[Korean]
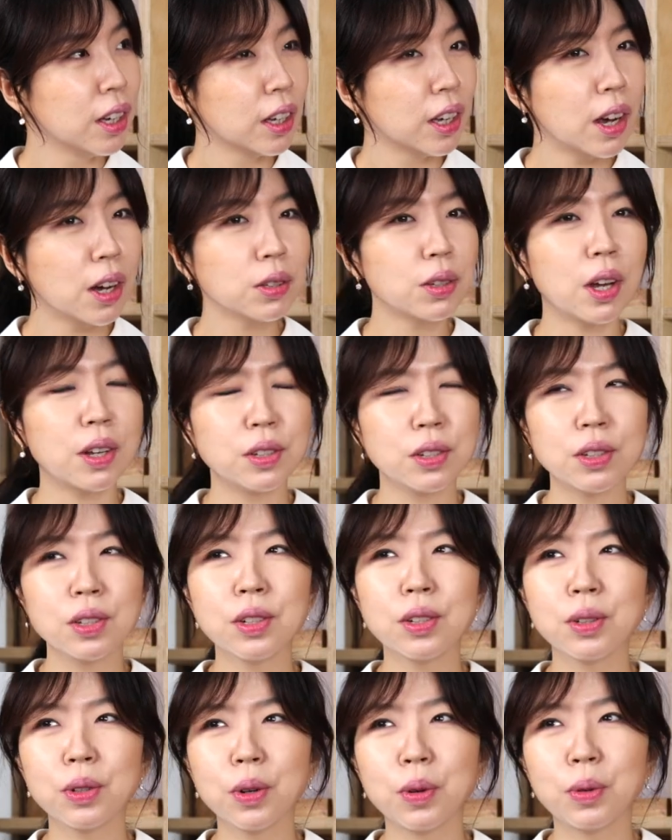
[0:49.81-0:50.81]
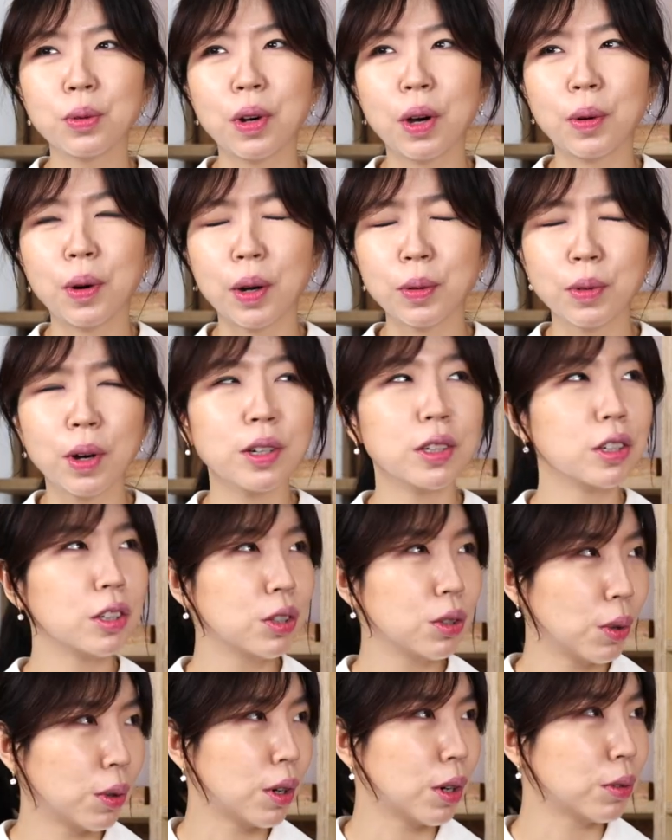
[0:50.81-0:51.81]
계약서 안 쓰시는 경우가 왕왕
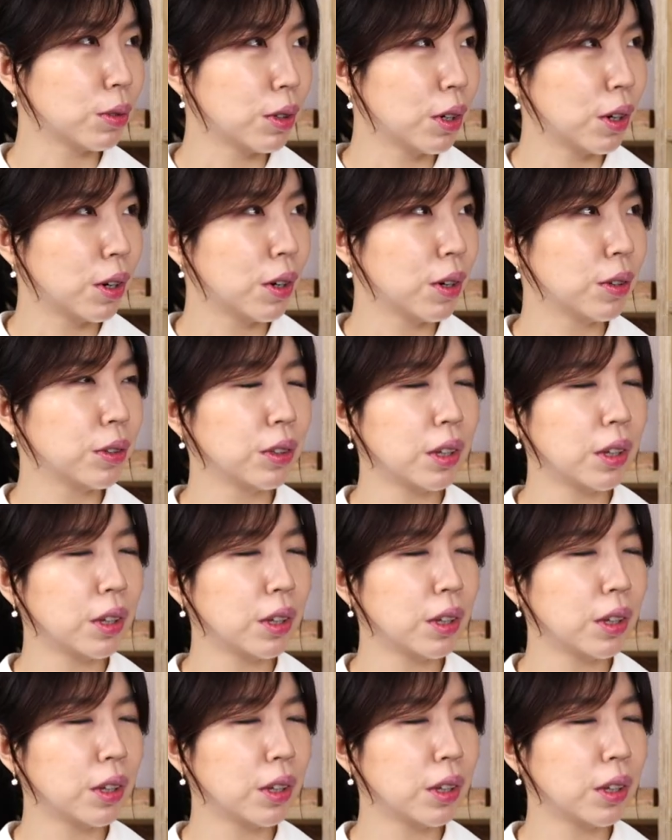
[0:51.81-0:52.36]
있더라고요.